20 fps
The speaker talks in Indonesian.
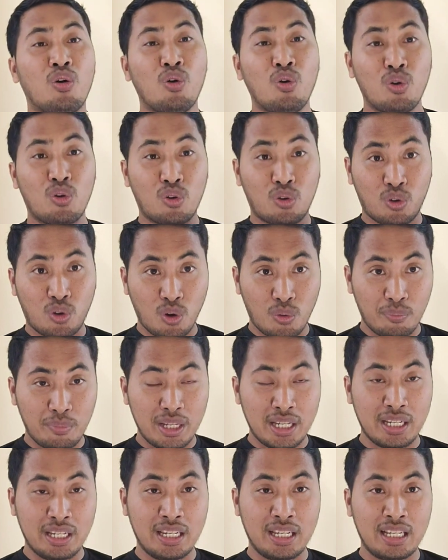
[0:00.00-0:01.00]
hukum
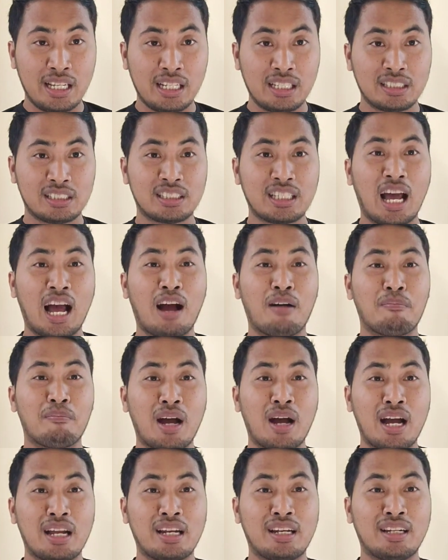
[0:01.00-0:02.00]
ini
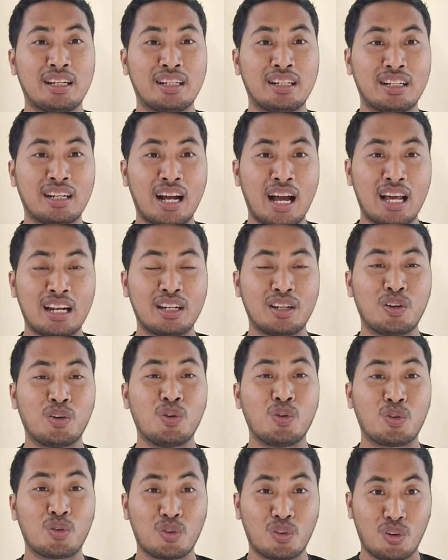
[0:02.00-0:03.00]
sama dengan
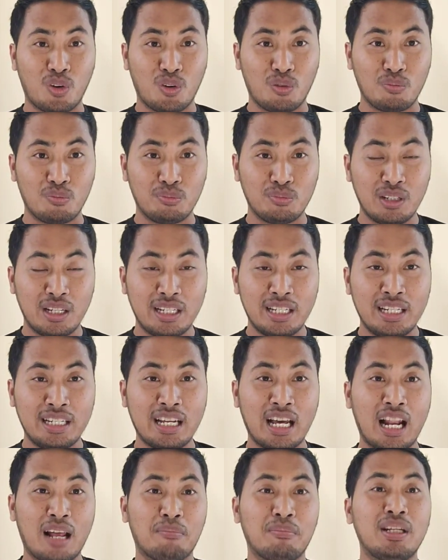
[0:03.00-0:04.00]
hukum di
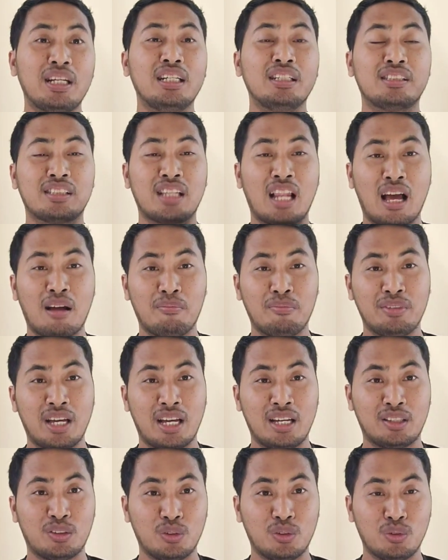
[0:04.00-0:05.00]
dalam Islam
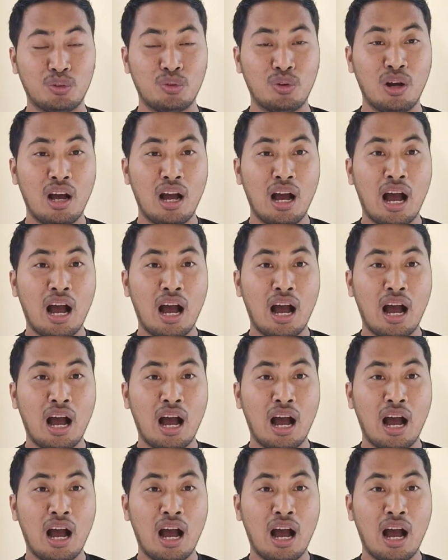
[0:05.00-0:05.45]
yaitu